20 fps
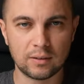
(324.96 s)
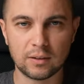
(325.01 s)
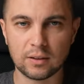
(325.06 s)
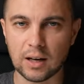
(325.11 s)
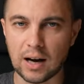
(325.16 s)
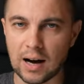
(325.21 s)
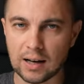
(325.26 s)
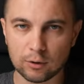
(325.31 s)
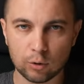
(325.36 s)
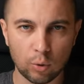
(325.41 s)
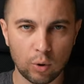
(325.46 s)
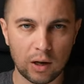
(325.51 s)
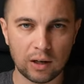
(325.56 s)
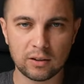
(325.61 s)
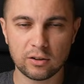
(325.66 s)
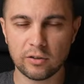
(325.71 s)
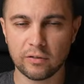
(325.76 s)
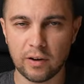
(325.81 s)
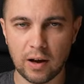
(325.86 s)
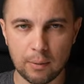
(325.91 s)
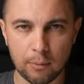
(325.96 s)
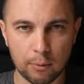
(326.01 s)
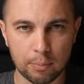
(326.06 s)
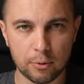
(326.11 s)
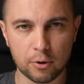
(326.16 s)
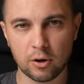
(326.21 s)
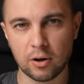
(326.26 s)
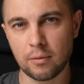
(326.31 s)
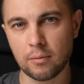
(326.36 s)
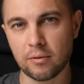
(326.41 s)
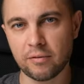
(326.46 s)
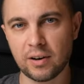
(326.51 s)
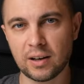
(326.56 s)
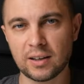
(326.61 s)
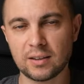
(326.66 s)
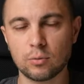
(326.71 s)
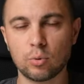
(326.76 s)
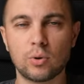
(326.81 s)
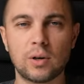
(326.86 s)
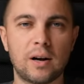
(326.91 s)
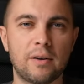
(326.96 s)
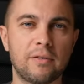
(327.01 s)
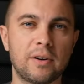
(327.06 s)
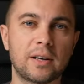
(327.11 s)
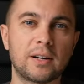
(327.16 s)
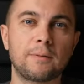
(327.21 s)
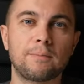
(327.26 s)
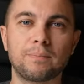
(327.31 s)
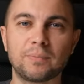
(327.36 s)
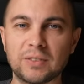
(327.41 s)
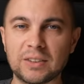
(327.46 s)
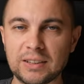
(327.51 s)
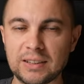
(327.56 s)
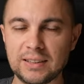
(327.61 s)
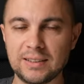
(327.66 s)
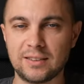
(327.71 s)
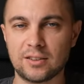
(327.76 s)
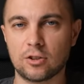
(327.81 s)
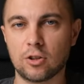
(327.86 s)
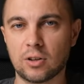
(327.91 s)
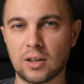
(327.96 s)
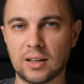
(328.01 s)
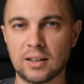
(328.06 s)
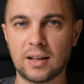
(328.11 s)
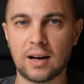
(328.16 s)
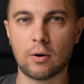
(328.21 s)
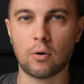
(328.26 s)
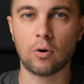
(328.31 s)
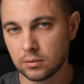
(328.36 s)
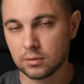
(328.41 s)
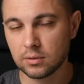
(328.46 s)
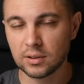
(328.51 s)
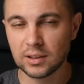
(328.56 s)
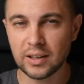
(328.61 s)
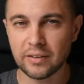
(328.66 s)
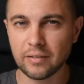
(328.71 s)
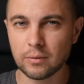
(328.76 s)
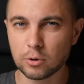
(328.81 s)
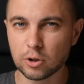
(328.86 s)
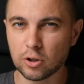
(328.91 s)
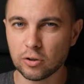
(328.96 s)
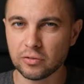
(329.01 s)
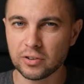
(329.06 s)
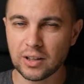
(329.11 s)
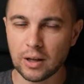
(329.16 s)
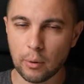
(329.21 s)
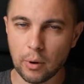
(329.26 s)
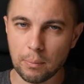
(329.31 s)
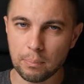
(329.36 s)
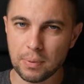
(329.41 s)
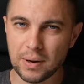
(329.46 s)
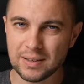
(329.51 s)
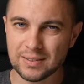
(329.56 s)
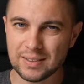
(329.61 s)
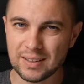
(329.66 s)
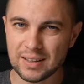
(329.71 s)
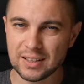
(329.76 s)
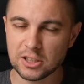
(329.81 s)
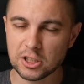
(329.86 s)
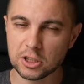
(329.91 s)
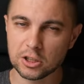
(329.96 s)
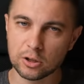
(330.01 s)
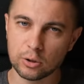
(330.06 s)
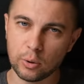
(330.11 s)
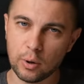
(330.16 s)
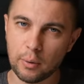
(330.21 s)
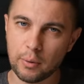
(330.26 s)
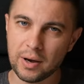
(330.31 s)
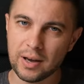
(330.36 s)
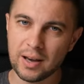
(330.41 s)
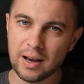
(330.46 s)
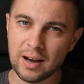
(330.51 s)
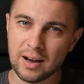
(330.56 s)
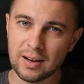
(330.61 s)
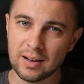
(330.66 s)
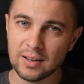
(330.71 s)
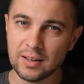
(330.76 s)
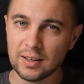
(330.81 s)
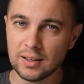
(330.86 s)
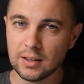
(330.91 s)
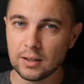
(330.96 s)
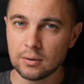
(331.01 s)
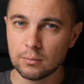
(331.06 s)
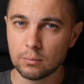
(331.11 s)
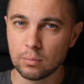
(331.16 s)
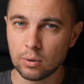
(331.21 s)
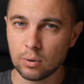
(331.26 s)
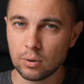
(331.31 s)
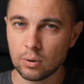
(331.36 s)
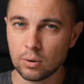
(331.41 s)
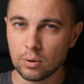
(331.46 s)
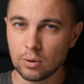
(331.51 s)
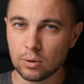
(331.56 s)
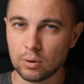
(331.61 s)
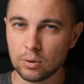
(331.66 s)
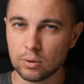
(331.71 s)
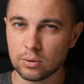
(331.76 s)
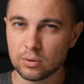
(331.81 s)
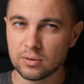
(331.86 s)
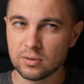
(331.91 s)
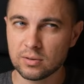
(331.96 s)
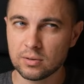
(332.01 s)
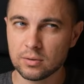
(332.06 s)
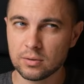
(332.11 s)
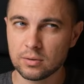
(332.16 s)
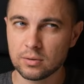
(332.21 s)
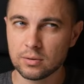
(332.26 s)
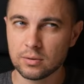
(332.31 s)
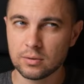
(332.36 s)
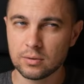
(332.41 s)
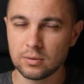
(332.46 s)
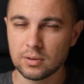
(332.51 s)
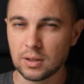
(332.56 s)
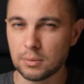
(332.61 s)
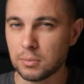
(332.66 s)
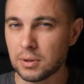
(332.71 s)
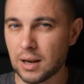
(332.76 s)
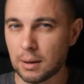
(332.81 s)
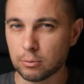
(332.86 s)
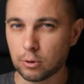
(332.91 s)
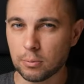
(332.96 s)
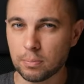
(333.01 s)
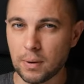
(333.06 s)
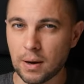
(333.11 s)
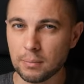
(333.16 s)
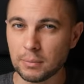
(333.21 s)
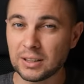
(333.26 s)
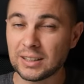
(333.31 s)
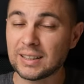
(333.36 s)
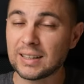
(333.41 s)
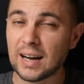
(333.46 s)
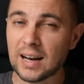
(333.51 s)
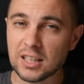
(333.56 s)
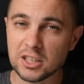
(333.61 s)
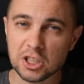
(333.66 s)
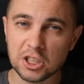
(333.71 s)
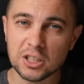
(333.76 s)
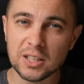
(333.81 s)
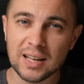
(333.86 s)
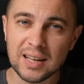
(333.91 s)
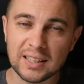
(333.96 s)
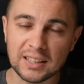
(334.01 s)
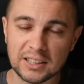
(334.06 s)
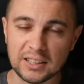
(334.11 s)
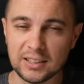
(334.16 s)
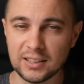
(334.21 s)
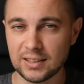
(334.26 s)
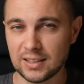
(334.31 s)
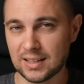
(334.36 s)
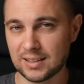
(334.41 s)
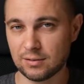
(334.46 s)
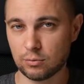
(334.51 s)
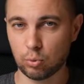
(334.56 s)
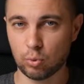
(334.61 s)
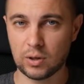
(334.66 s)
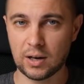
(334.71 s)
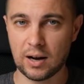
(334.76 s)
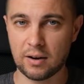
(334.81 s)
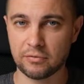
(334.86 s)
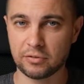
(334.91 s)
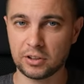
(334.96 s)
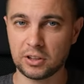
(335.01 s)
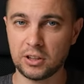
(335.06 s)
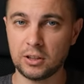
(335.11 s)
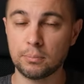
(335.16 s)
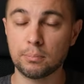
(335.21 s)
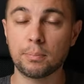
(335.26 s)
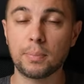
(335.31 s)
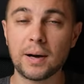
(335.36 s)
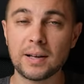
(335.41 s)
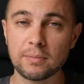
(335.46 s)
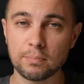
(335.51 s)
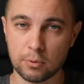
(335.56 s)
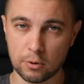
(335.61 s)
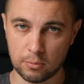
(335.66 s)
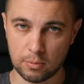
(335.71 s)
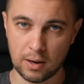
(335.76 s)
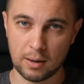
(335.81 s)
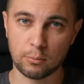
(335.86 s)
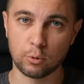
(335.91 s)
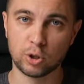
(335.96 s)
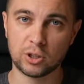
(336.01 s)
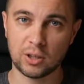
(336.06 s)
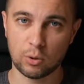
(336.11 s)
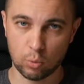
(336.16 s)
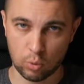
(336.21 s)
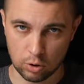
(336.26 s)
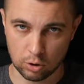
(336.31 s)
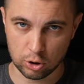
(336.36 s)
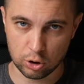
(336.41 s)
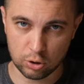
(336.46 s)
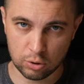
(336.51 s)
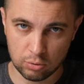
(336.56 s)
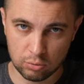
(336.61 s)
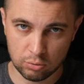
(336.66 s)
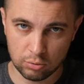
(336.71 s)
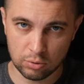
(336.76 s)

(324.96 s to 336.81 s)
Aktualizowałem oprogramowanie słuchawek, nic to nie dało. Nie wiem, czy to wina OnePlusa, czy Huawei'a, bo z tymi laptopami każde inne słuchawki bez problemu się łączą.